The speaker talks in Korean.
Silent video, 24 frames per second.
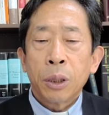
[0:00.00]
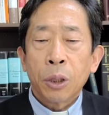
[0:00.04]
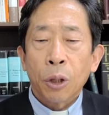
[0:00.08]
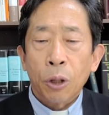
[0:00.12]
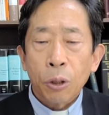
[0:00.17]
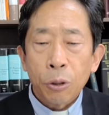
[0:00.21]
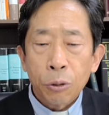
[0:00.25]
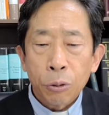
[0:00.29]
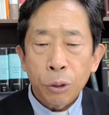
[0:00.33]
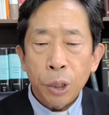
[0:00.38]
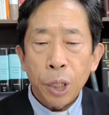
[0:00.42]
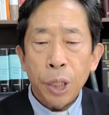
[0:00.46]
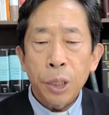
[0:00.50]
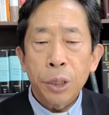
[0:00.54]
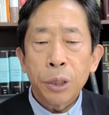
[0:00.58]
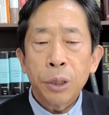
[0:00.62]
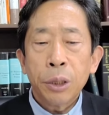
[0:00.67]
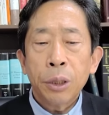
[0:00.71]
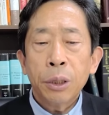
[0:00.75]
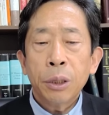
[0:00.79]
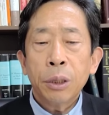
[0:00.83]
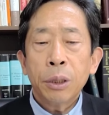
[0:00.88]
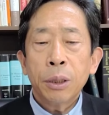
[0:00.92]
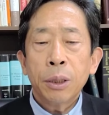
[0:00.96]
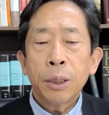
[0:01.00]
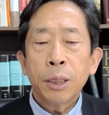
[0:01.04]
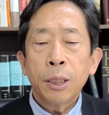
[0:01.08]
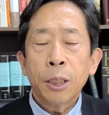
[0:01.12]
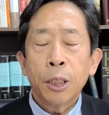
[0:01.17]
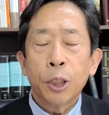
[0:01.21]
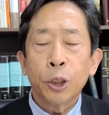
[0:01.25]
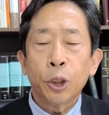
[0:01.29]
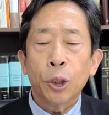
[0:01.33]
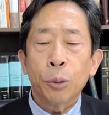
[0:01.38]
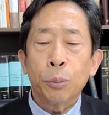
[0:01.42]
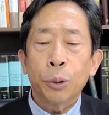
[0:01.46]
결국에는
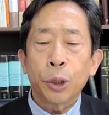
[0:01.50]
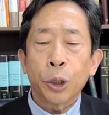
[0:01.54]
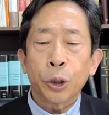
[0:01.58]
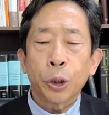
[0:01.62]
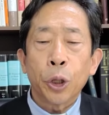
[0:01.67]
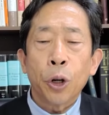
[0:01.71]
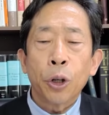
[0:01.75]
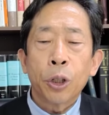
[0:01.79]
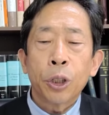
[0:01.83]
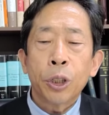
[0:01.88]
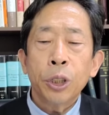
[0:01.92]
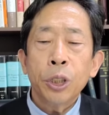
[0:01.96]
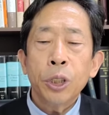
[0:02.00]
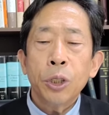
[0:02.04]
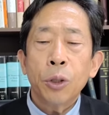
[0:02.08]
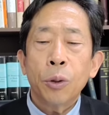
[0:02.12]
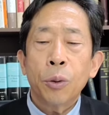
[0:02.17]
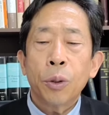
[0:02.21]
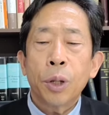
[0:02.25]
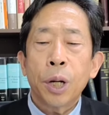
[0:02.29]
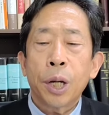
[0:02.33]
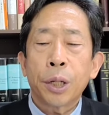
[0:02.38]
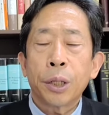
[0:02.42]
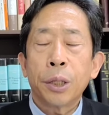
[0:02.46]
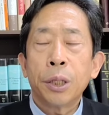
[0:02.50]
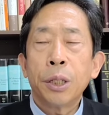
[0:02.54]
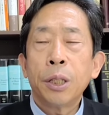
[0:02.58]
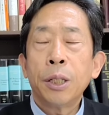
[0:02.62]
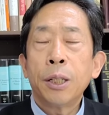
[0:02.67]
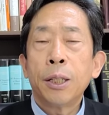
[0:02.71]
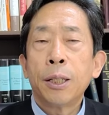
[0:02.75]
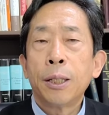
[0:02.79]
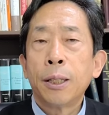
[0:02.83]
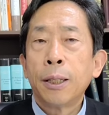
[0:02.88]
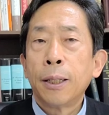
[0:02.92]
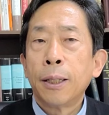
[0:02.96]
그들보다 더 큰
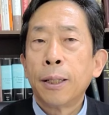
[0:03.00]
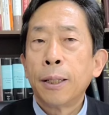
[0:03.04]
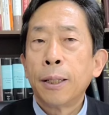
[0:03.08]
역할을